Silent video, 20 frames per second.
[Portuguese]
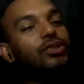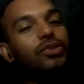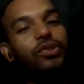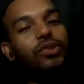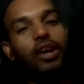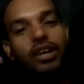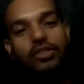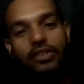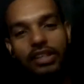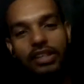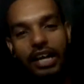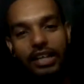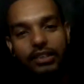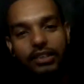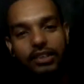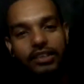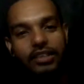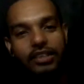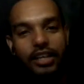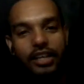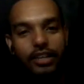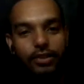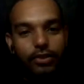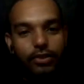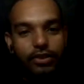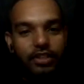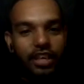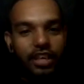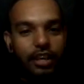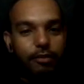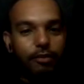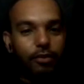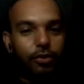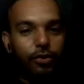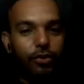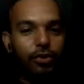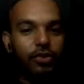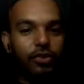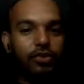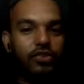Do nosso lado esquerdo,
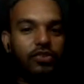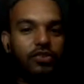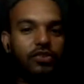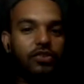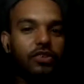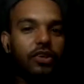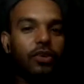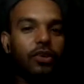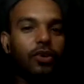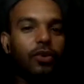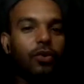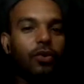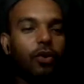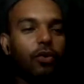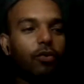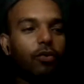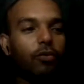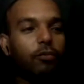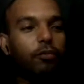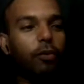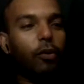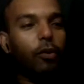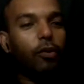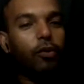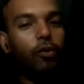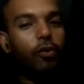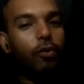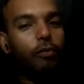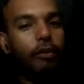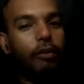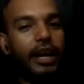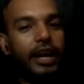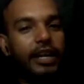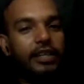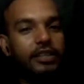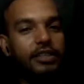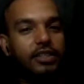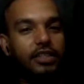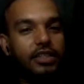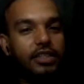temos com um pouco
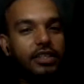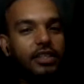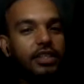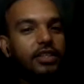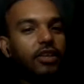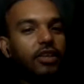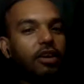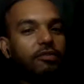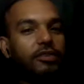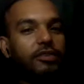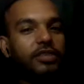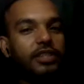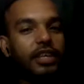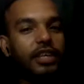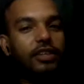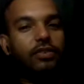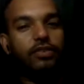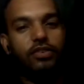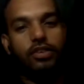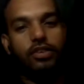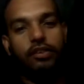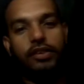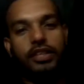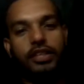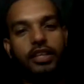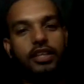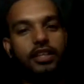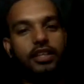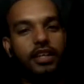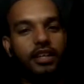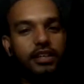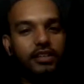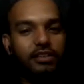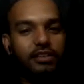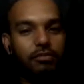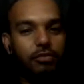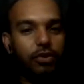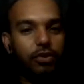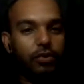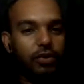mais de
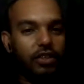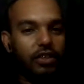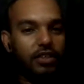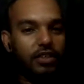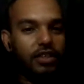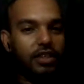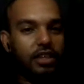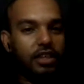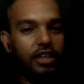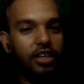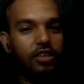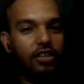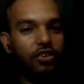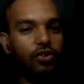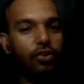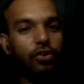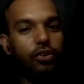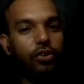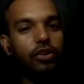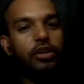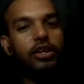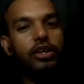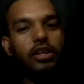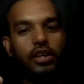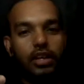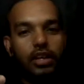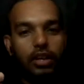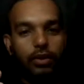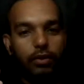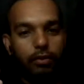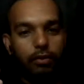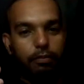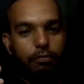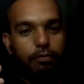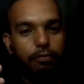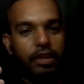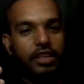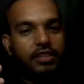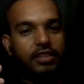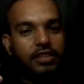993 mil inscritos,
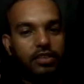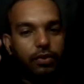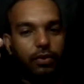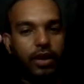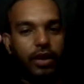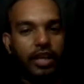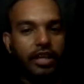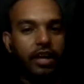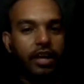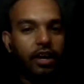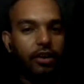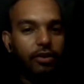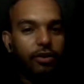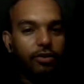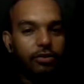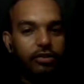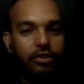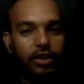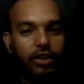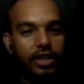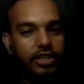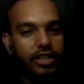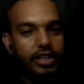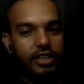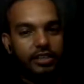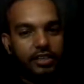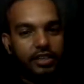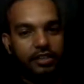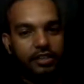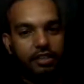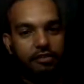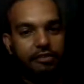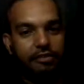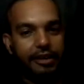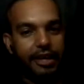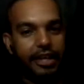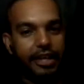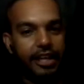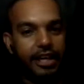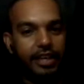Mix Reynolds, eu acho que é assim que se
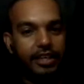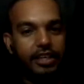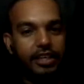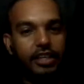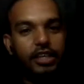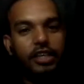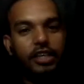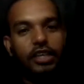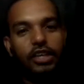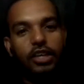fala